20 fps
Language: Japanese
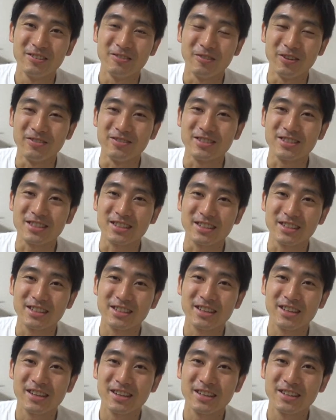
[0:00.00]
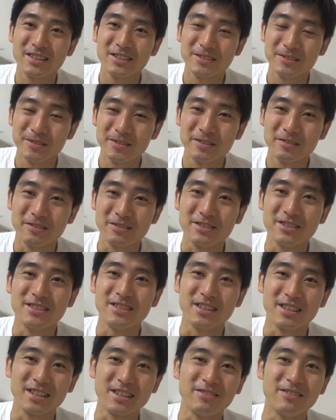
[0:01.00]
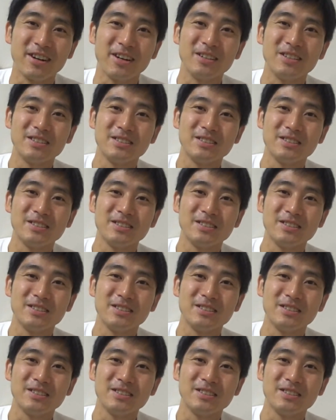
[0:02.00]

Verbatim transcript: 思いましたね個人的には